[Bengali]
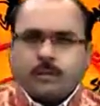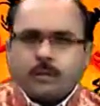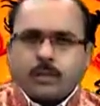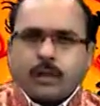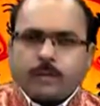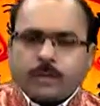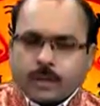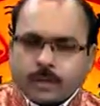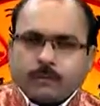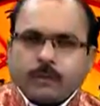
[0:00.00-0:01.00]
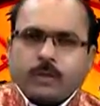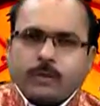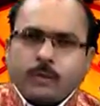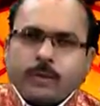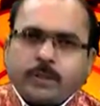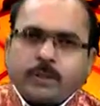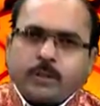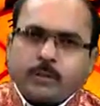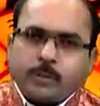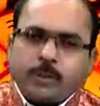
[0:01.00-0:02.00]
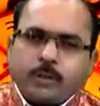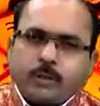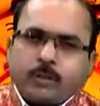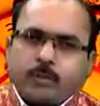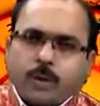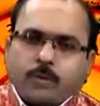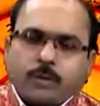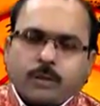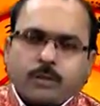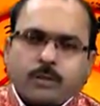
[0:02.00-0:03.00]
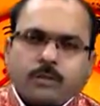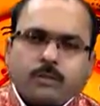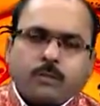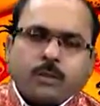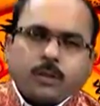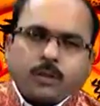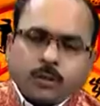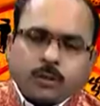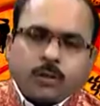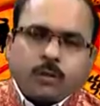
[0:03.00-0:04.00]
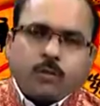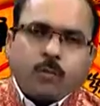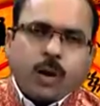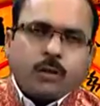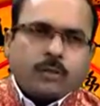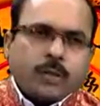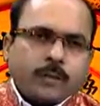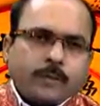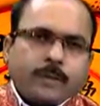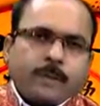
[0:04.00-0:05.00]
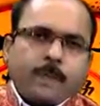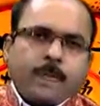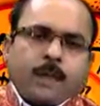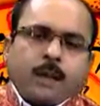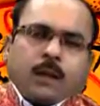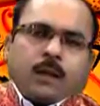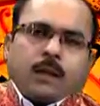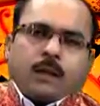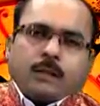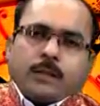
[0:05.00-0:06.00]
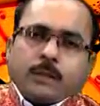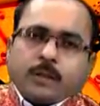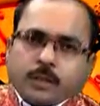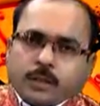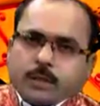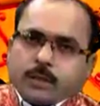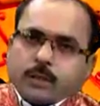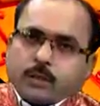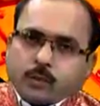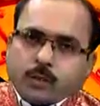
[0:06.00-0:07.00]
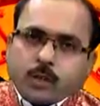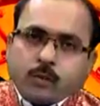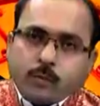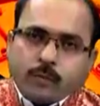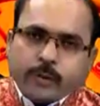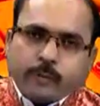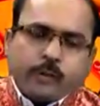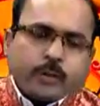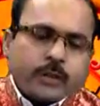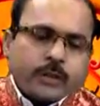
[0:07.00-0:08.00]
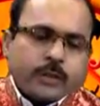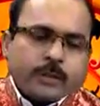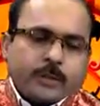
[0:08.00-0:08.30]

সকলকে আমার আন্তরিক শুভেচ্ছা অভিনন্দন ভালোবাসা রইল সকলে খুব ভালো থাকবেন যে বিষয় সত্যি খুব ইম্পর্ট্যান্ট একটা